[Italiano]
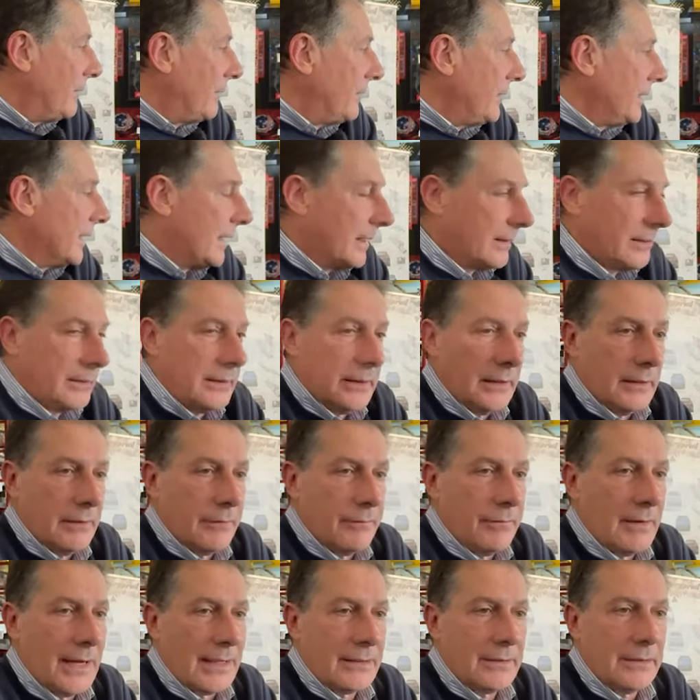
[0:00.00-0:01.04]
Fiat
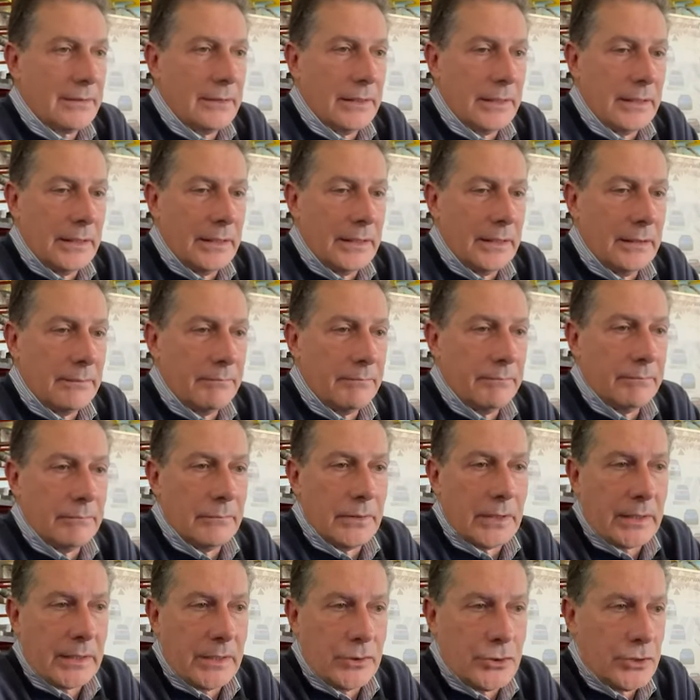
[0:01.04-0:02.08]
fatte
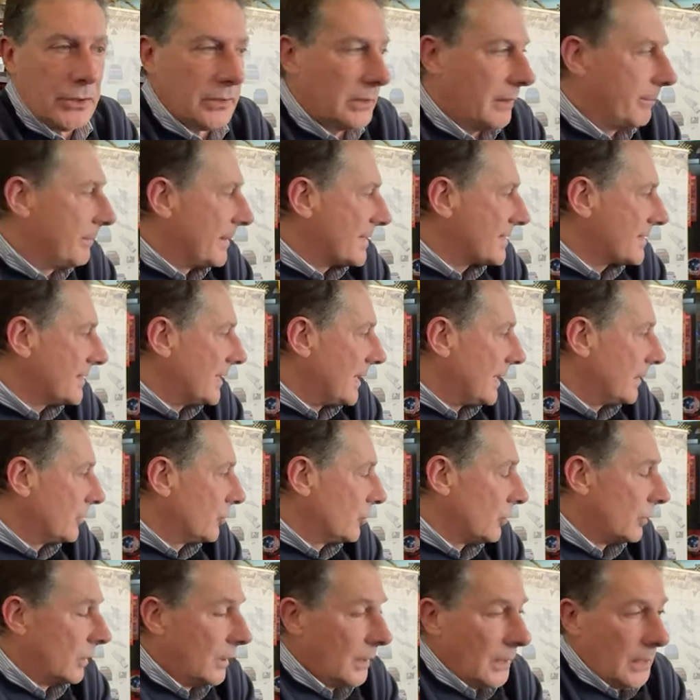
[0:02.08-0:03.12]
nel recente
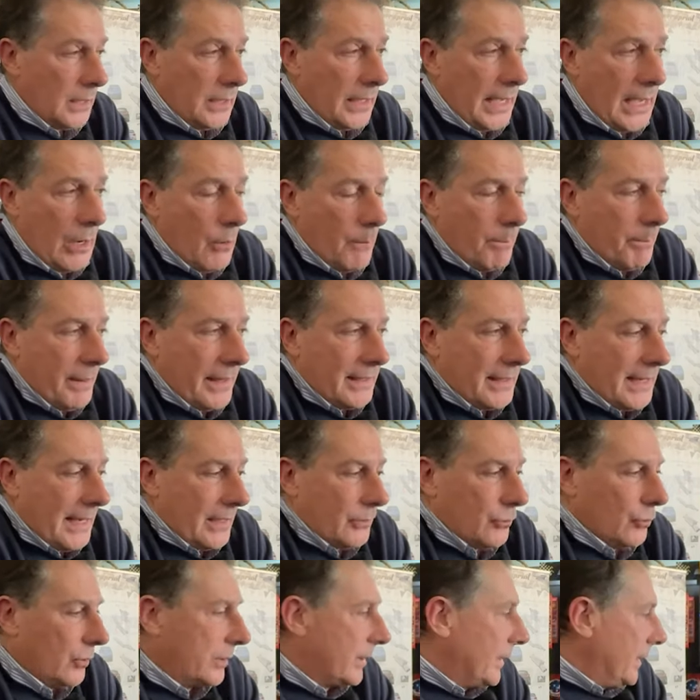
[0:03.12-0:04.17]
passato. È un
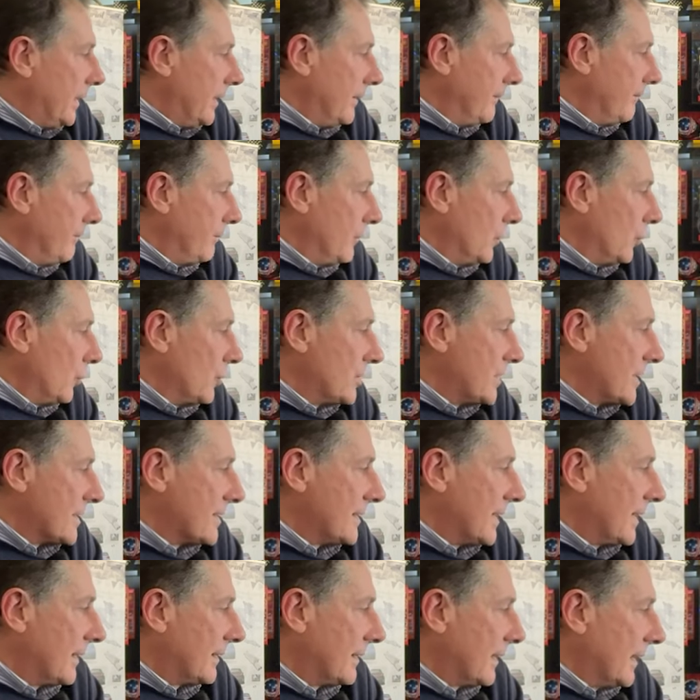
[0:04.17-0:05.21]
peccato che non sia
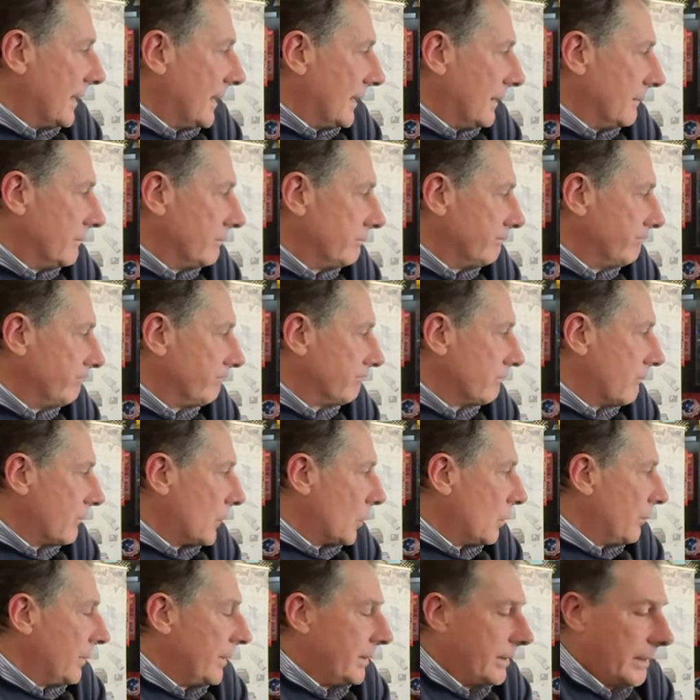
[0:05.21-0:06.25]
stata
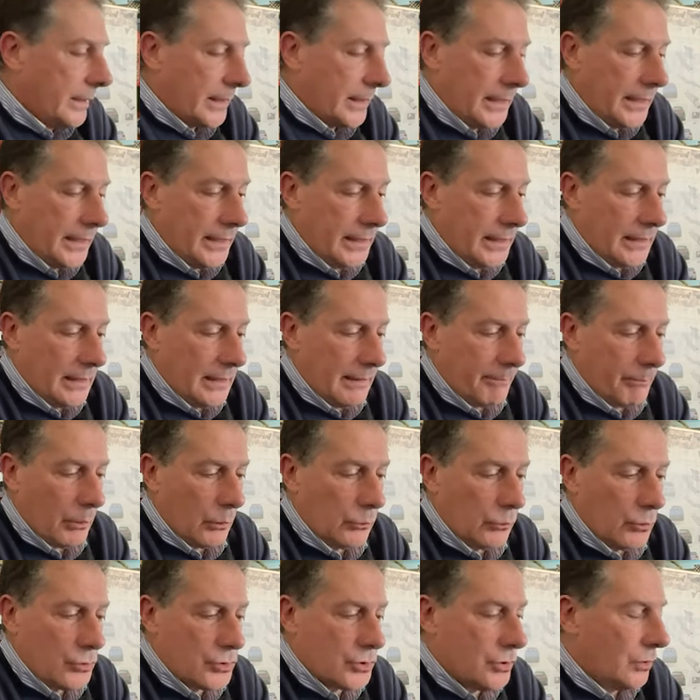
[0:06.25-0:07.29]
come dire, la
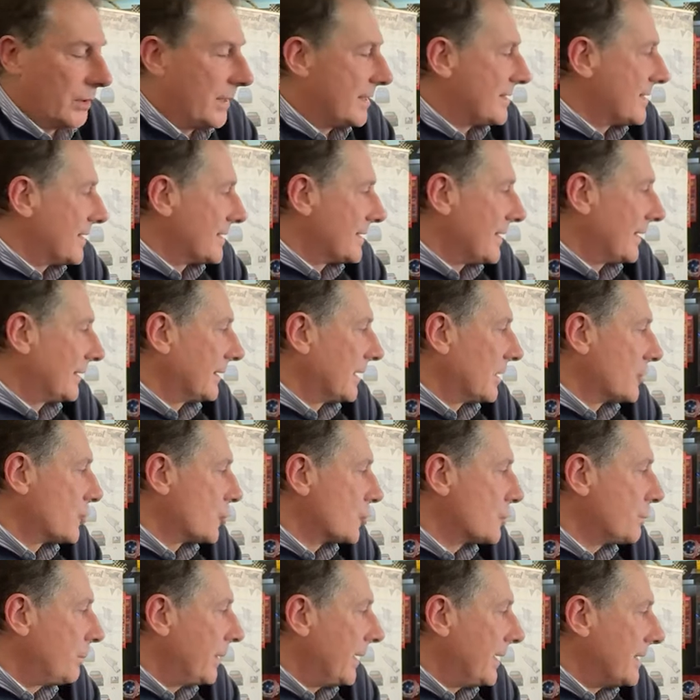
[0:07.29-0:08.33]
produzione sia stata
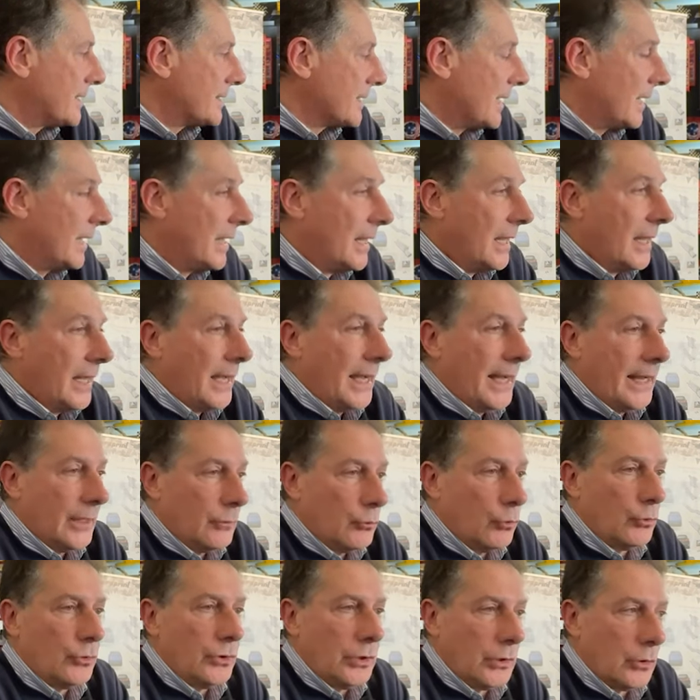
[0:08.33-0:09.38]
sospesa e
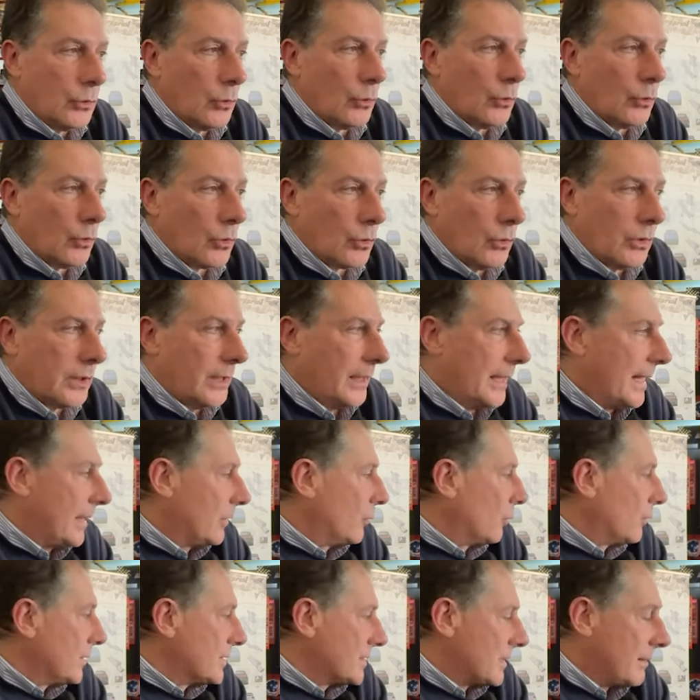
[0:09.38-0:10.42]
tutti coloro che
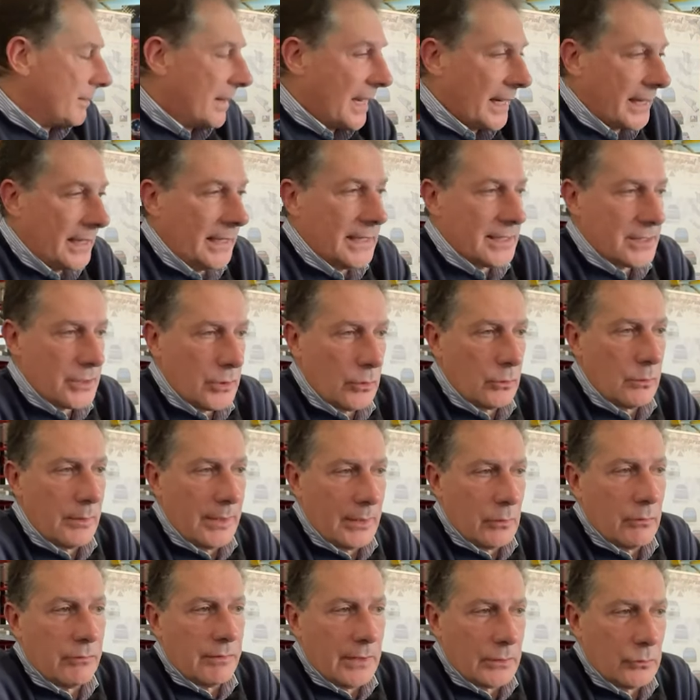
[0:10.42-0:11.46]
hanno questa macchina, secondo me,
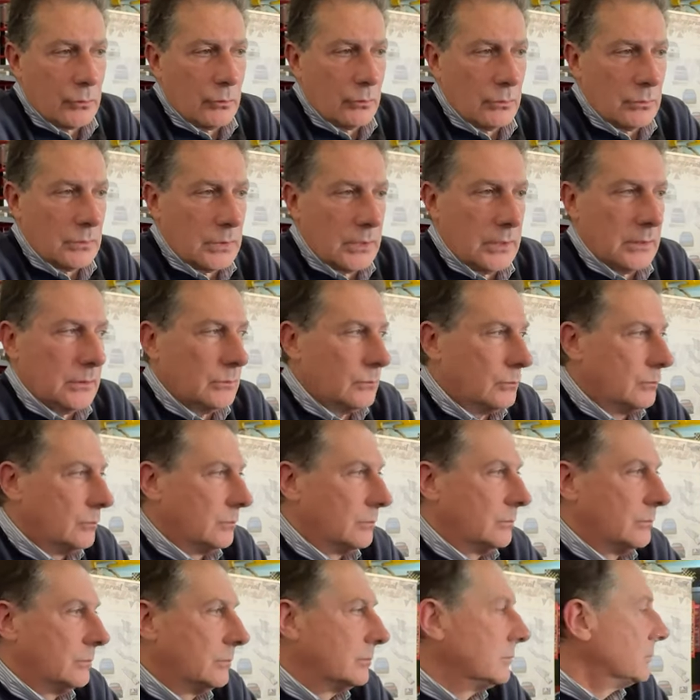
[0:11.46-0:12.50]
hanno fatto un,
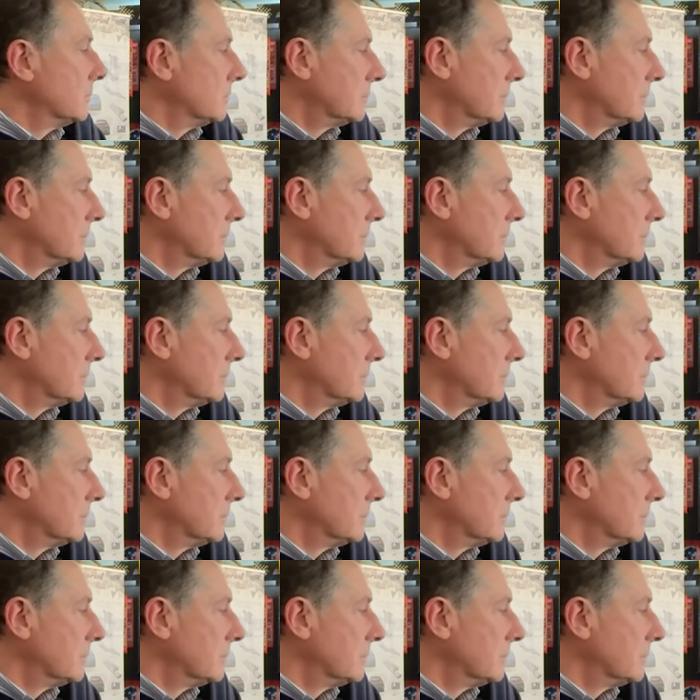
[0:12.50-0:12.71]
un